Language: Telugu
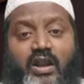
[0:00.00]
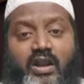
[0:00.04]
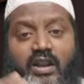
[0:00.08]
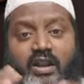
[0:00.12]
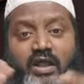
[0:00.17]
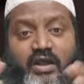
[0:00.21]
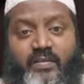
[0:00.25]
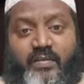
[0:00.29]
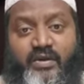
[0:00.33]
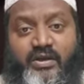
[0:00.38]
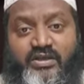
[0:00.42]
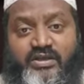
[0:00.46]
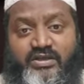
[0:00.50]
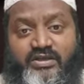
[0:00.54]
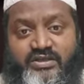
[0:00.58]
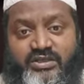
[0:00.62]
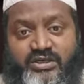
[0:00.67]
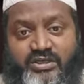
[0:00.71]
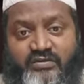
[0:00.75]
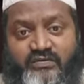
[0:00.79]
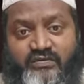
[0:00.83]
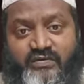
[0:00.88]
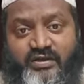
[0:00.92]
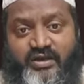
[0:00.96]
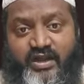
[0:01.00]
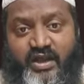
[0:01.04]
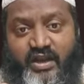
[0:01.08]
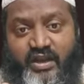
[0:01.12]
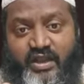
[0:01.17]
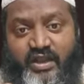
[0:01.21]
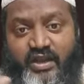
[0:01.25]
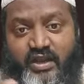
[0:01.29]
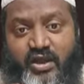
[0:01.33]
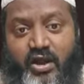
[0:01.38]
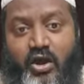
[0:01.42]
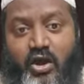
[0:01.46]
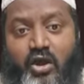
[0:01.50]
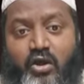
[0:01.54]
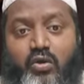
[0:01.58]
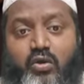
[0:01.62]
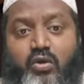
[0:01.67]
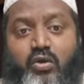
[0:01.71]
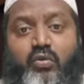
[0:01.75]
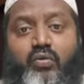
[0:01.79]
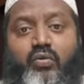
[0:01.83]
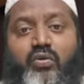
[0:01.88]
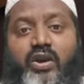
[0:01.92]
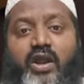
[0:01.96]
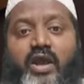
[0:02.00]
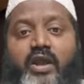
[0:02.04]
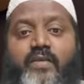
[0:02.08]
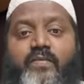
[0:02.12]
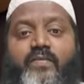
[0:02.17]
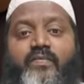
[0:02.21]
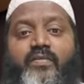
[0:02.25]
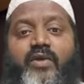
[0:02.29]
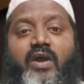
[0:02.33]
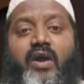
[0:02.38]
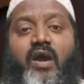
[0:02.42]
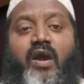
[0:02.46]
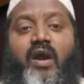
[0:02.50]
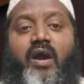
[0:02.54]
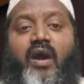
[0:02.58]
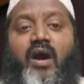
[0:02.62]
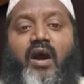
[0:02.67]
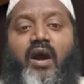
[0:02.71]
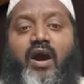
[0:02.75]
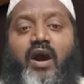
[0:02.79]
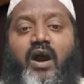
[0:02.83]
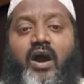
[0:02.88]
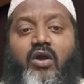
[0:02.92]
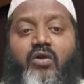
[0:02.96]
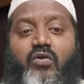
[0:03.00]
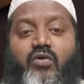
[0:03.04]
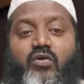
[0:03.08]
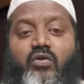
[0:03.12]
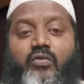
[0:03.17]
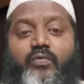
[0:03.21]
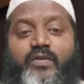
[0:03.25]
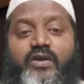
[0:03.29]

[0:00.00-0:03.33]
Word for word: అల్లా మనకిచ్చినటువంటి అనేక హక్కులు ఉన్నాయి ఆ హక్కుల